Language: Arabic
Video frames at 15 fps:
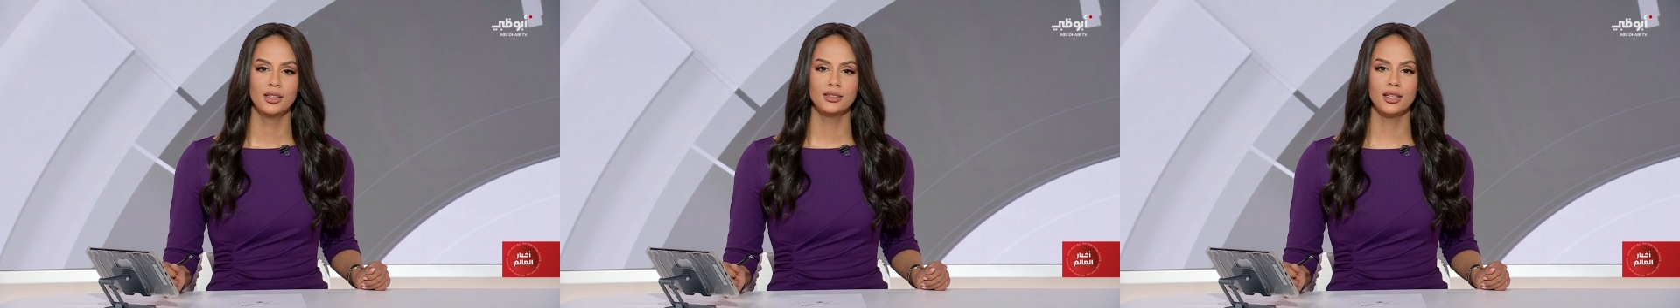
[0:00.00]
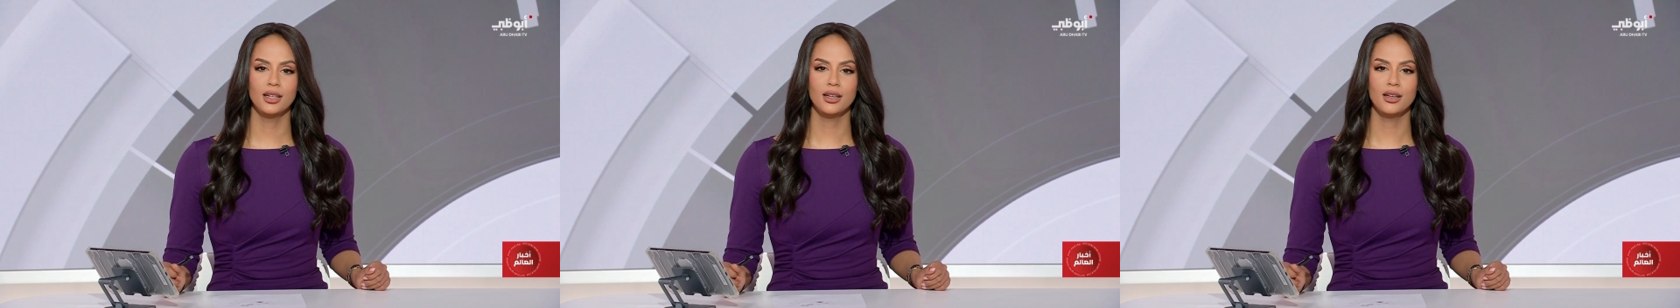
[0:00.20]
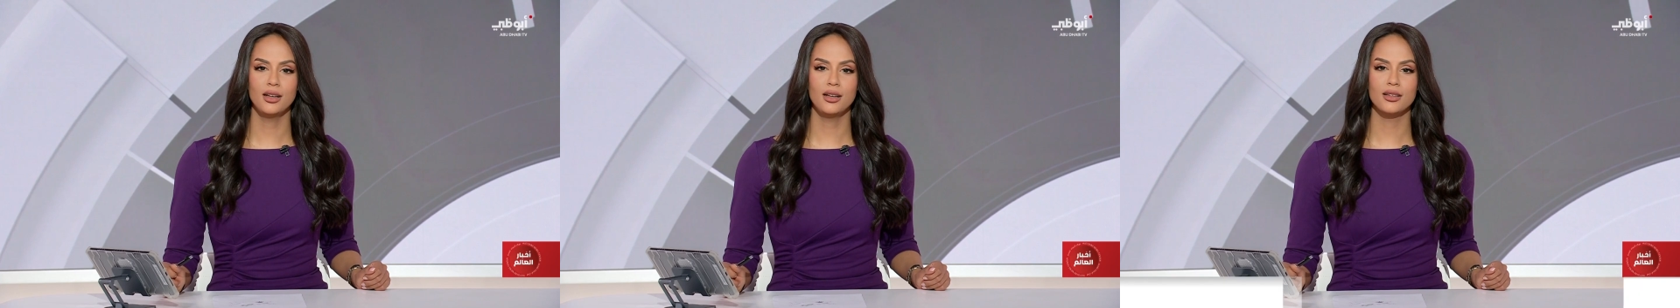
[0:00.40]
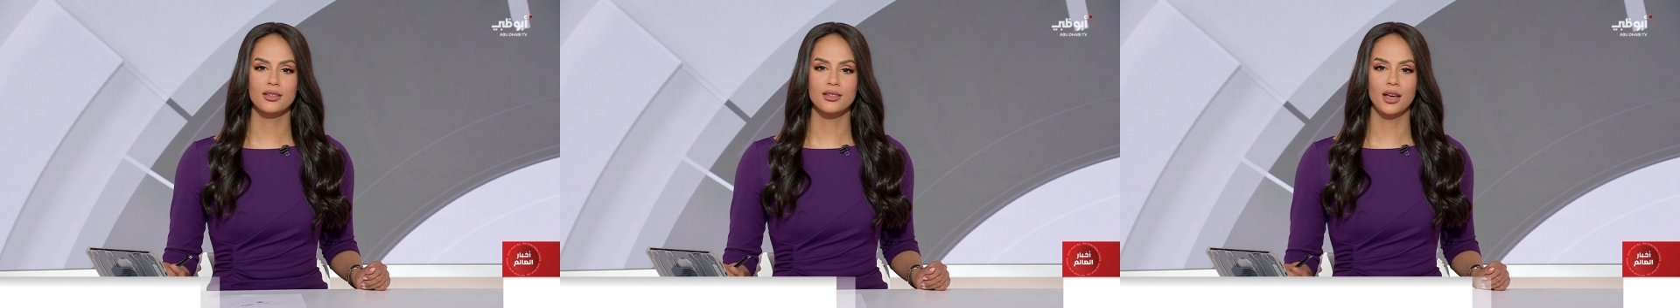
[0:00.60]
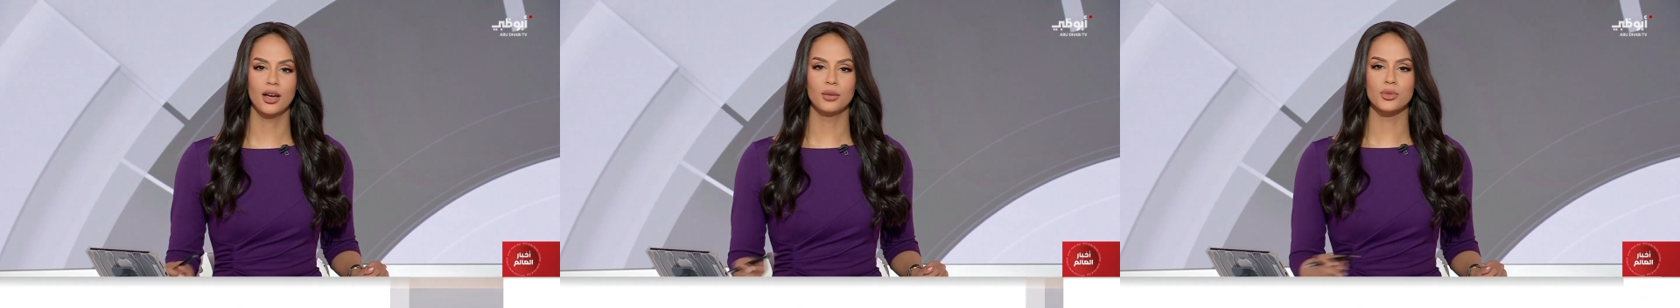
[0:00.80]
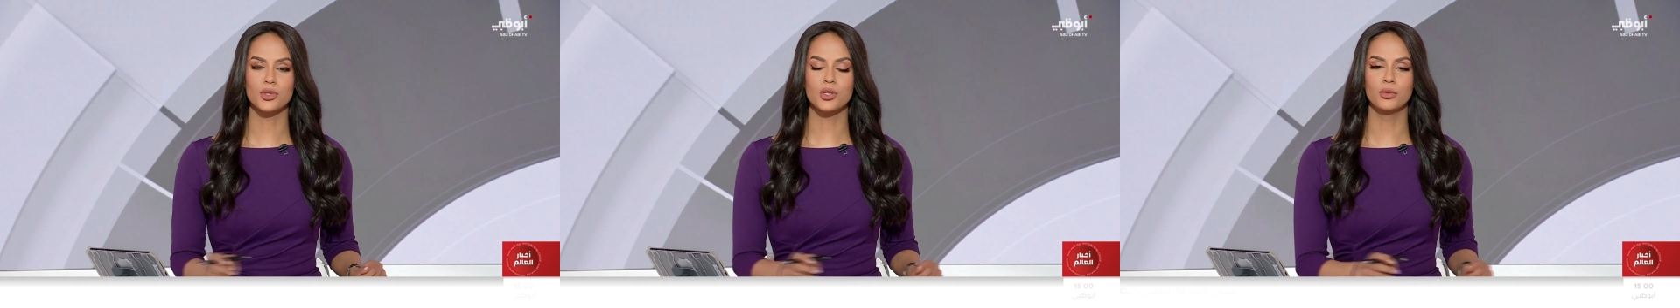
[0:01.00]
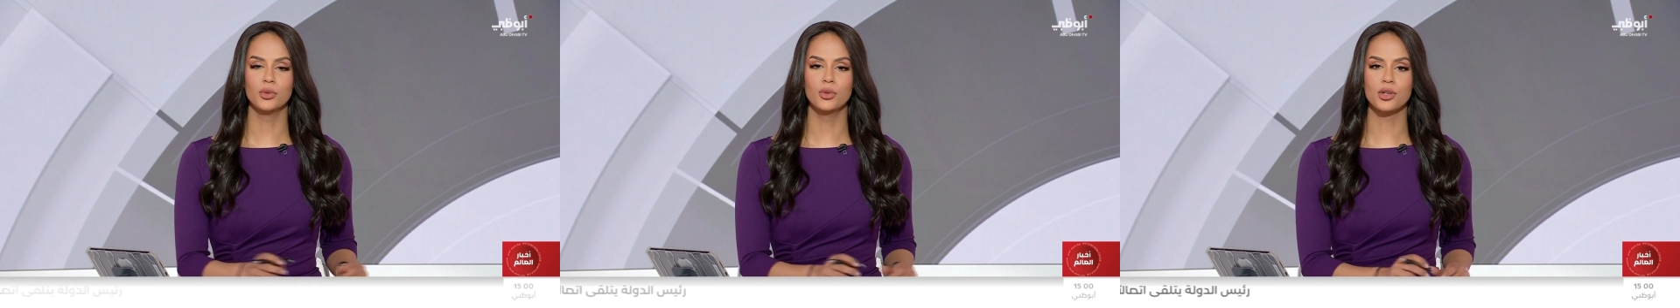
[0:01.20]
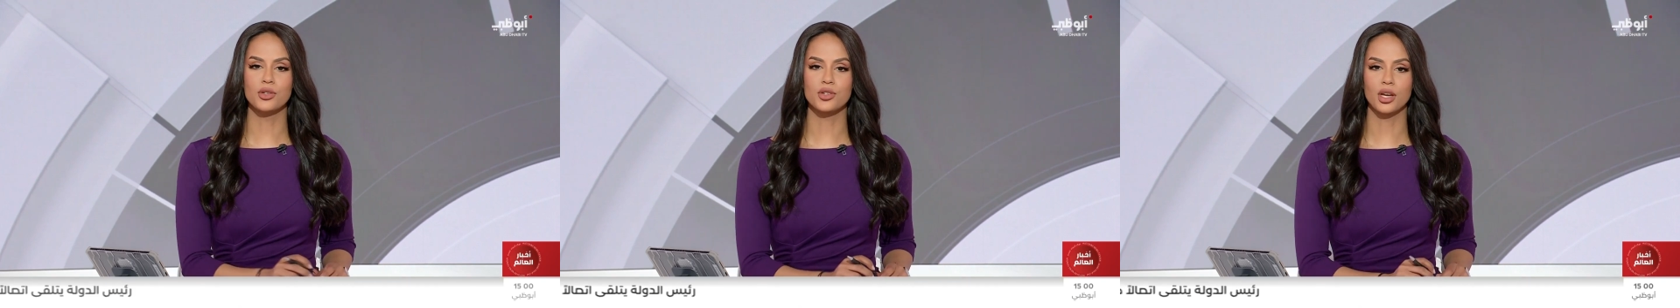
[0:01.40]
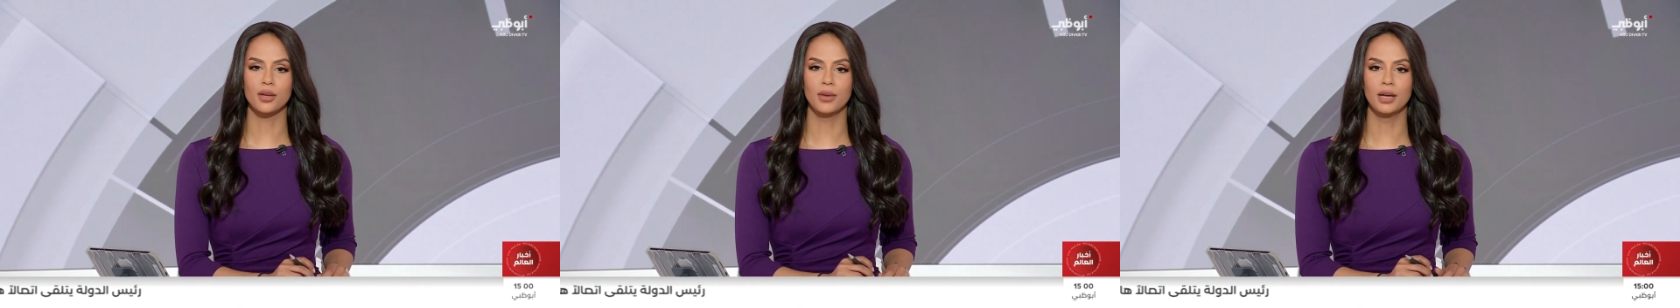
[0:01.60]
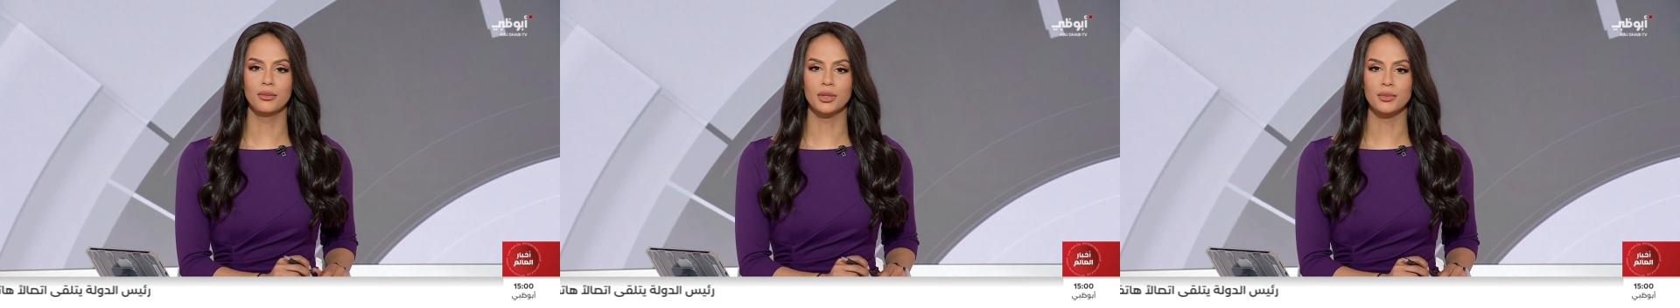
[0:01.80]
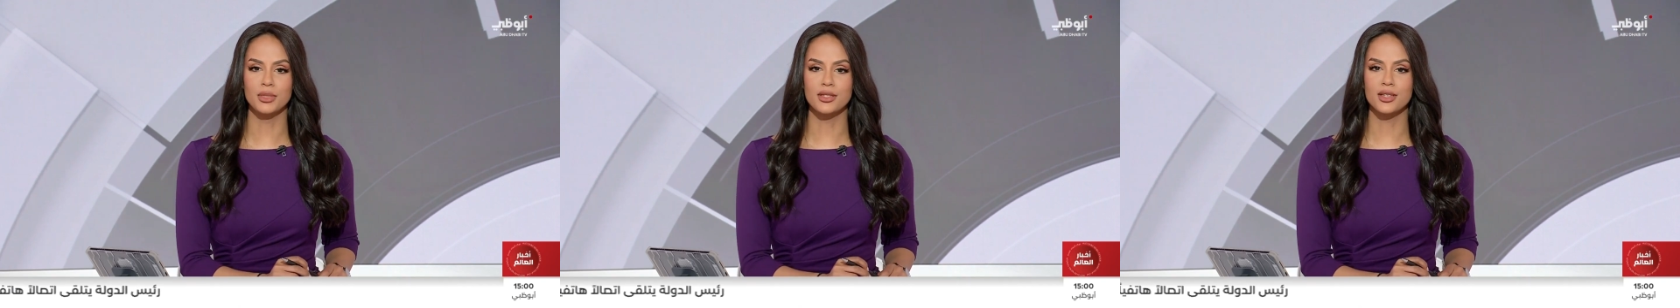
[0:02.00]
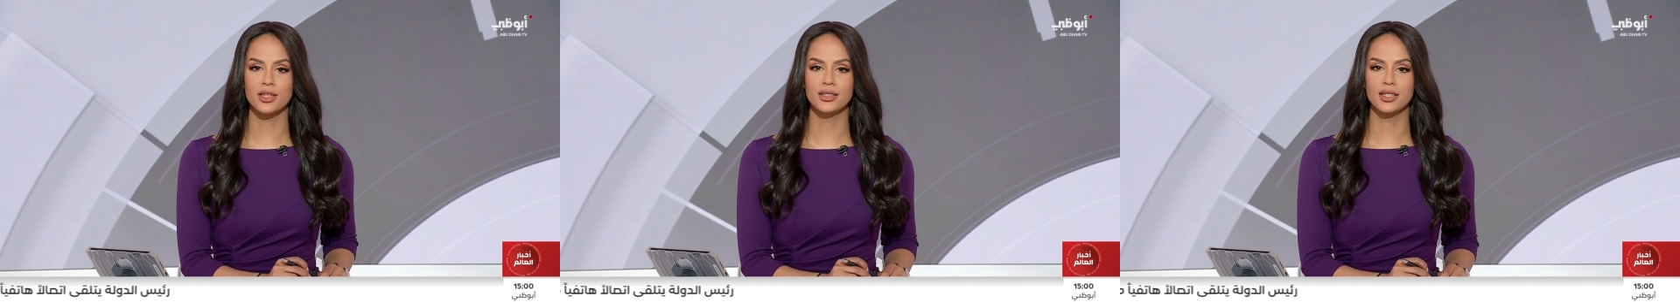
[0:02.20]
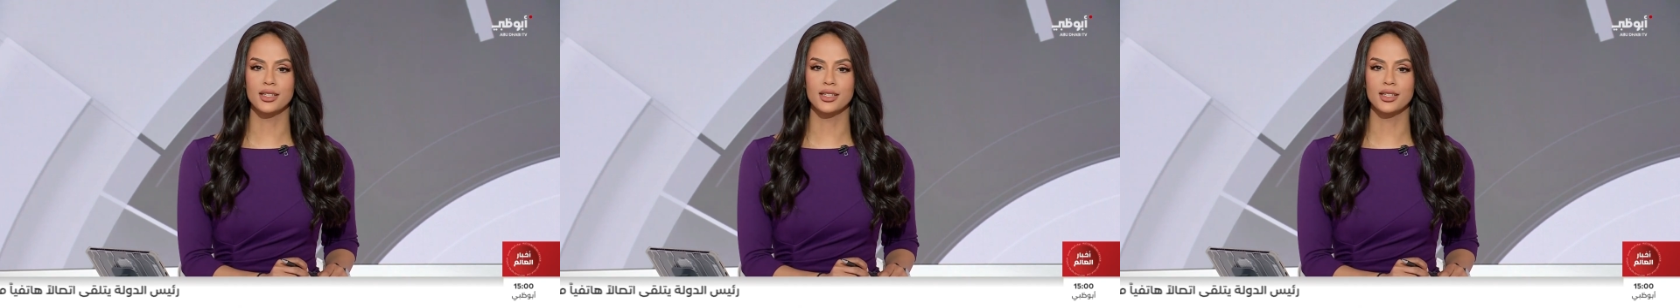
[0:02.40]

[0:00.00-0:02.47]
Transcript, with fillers: تلقى صاحب السمو الشيخ محمد بن زايد